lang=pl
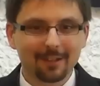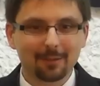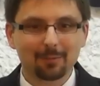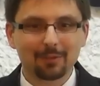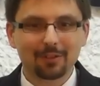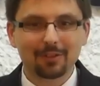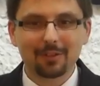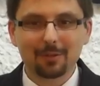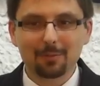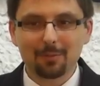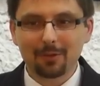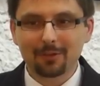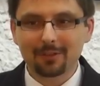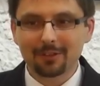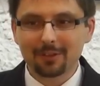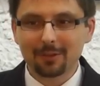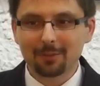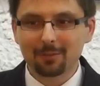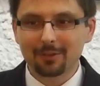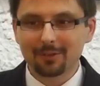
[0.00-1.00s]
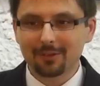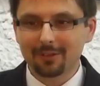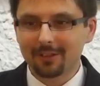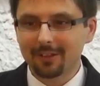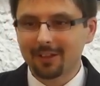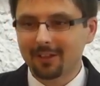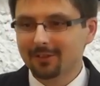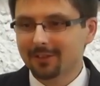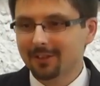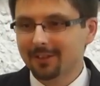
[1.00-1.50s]
i myśli Boże nie myśli
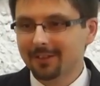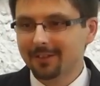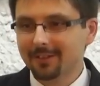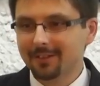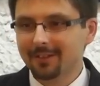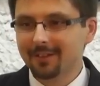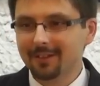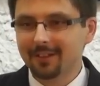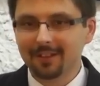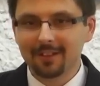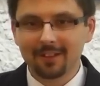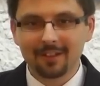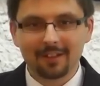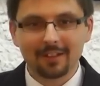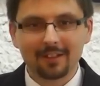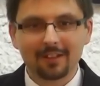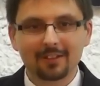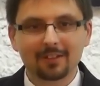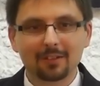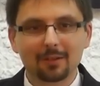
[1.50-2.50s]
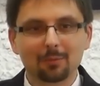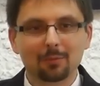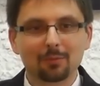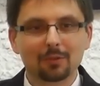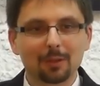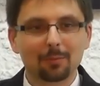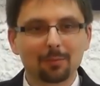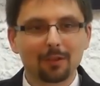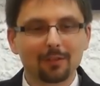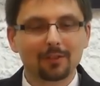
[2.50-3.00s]
nasze. I jestem Mu
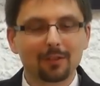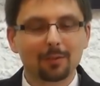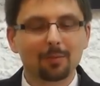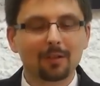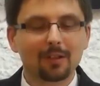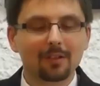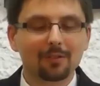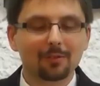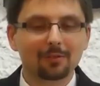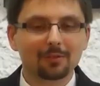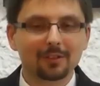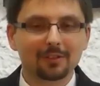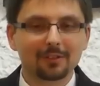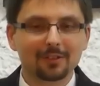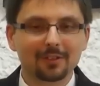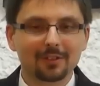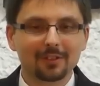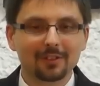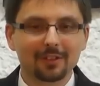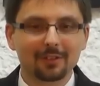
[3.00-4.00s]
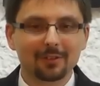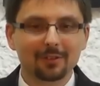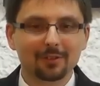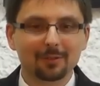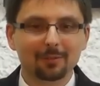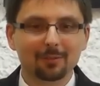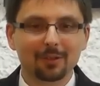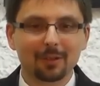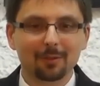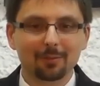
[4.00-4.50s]
naprawdę bardzo wdzięczny za to,
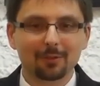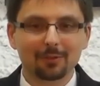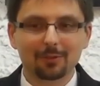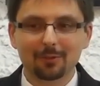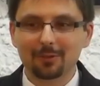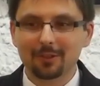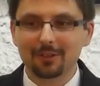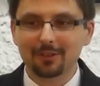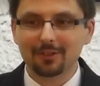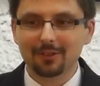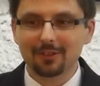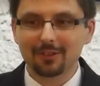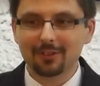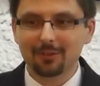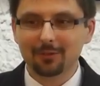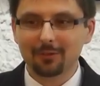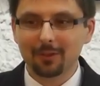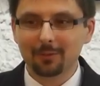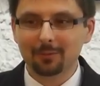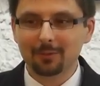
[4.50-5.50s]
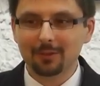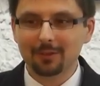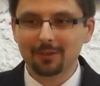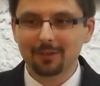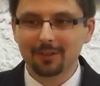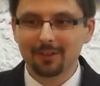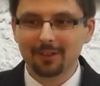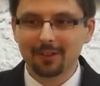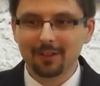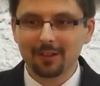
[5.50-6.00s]
że mogę być tutaj dzisiaj z Wami.
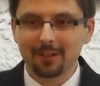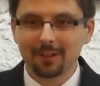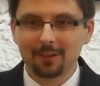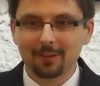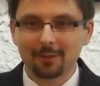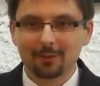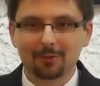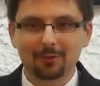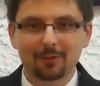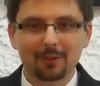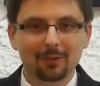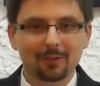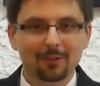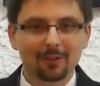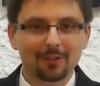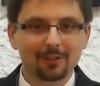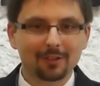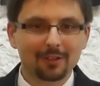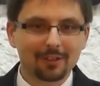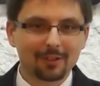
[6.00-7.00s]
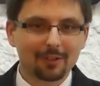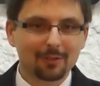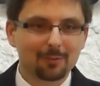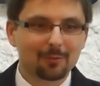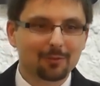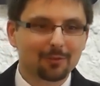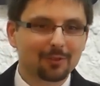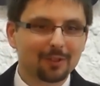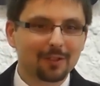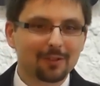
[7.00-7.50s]
Już wielokrotnie też
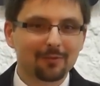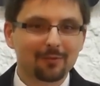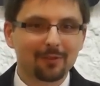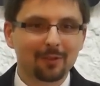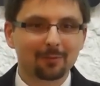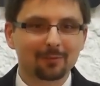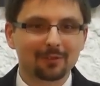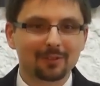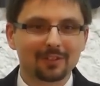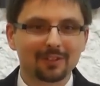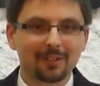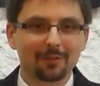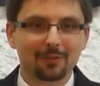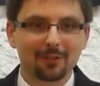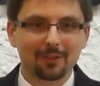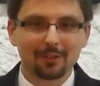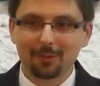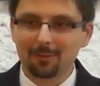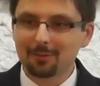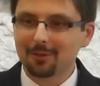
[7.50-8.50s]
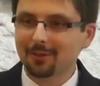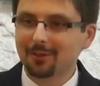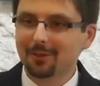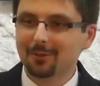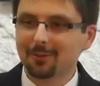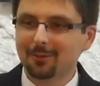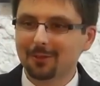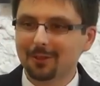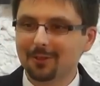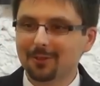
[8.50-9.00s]
mówiłem Wam, że zawsze dobrze się
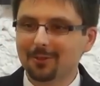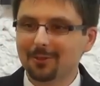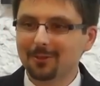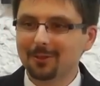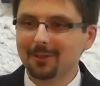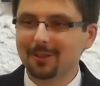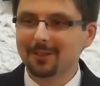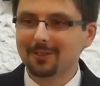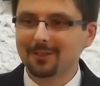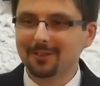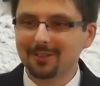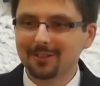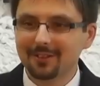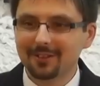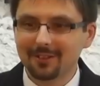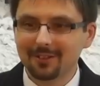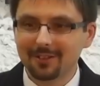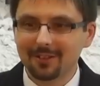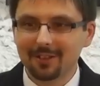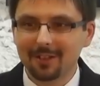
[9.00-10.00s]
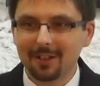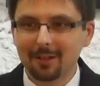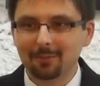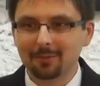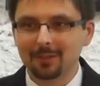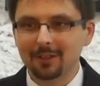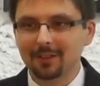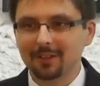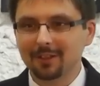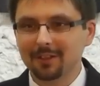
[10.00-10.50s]
tutaj czuję i że jesteście dla
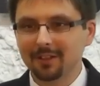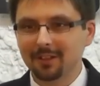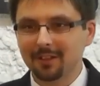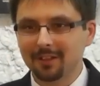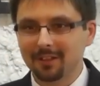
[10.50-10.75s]
mnie